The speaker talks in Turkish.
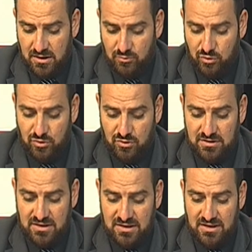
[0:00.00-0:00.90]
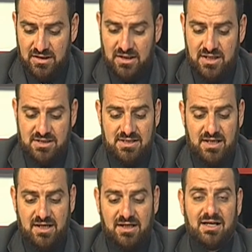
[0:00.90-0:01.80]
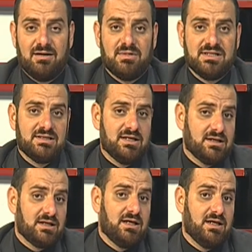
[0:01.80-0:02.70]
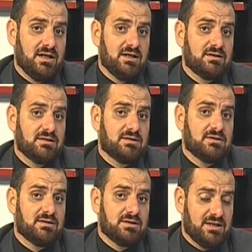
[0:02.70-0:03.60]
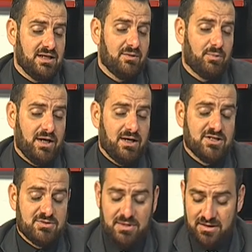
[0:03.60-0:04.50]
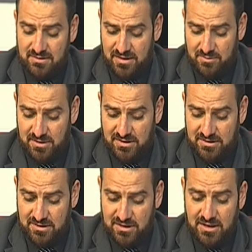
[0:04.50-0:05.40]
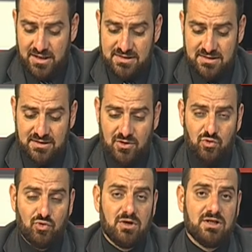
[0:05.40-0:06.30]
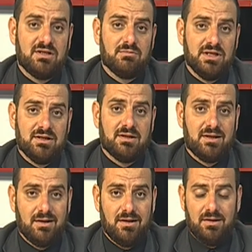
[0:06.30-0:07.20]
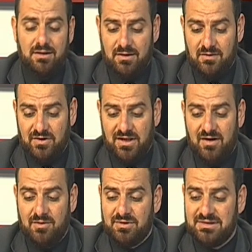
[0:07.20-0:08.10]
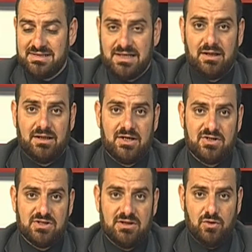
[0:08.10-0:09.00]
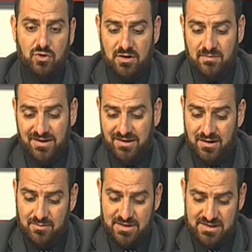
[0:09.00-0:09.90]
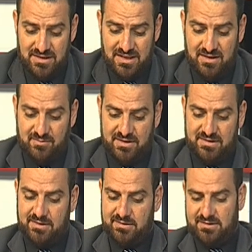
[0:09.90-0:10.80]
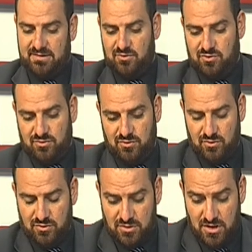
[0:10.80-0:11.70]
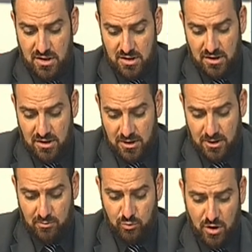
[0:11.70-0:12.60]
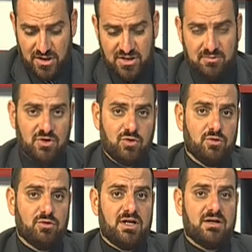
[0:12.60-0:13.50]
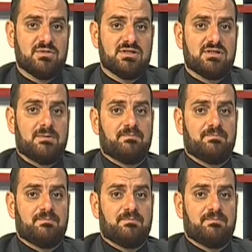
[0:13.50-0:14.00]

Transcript: bu noktada zarar gelmezdir e, diye paylaşmakla birlikte aslında üretimin de devamını sağlayıcı önlemlerin alması gerekmektedir diye düşünüyoruz. E, bu akşamki konuklarımız